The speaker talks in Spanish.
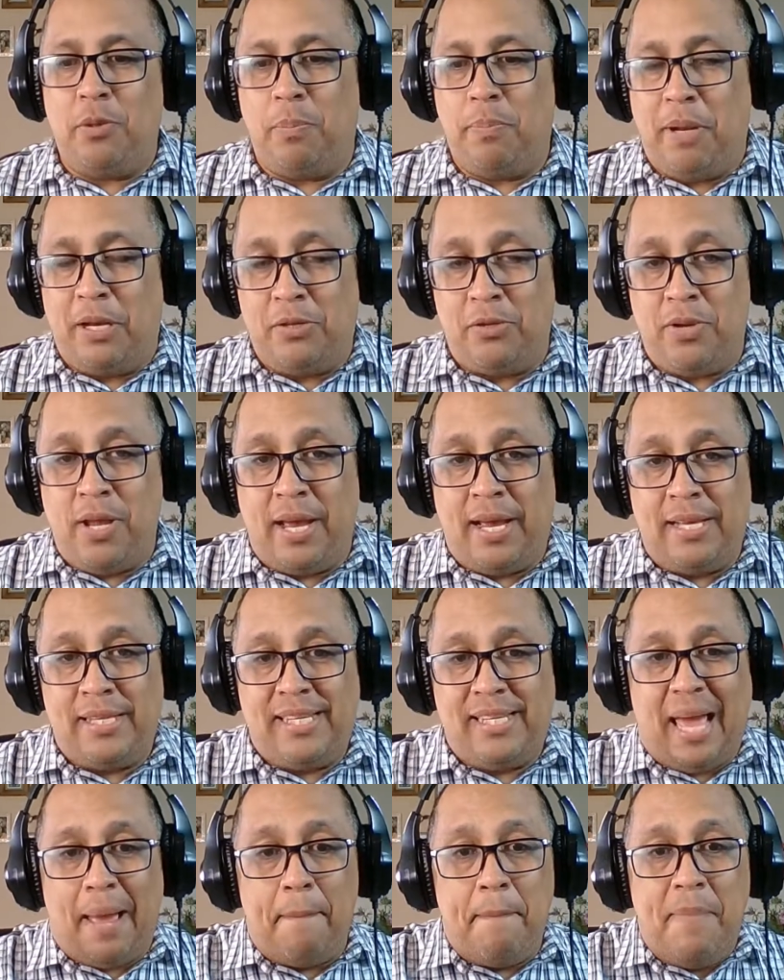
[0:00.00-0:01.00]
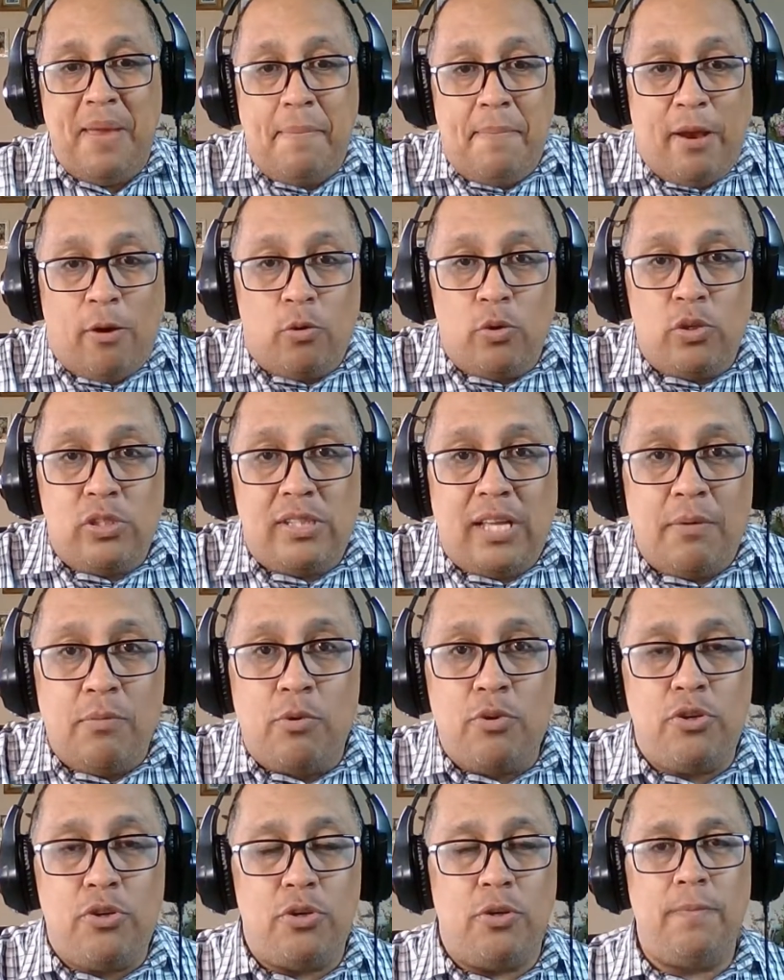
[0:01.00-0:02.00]
o personajes que a mí me gustan
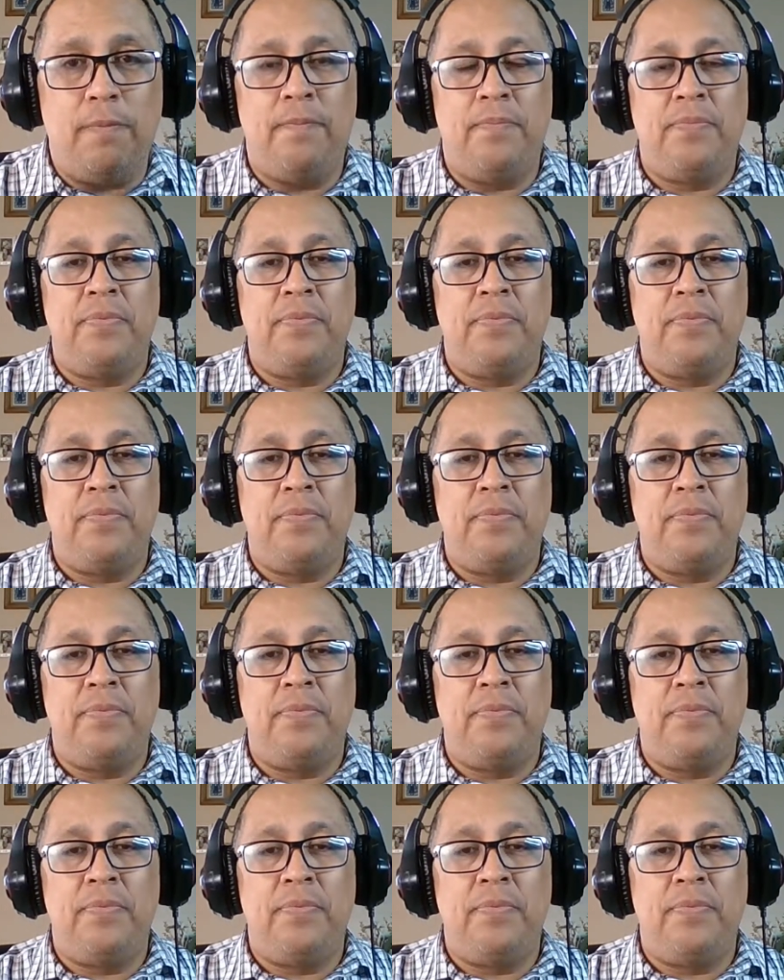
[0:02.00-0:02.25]
mucho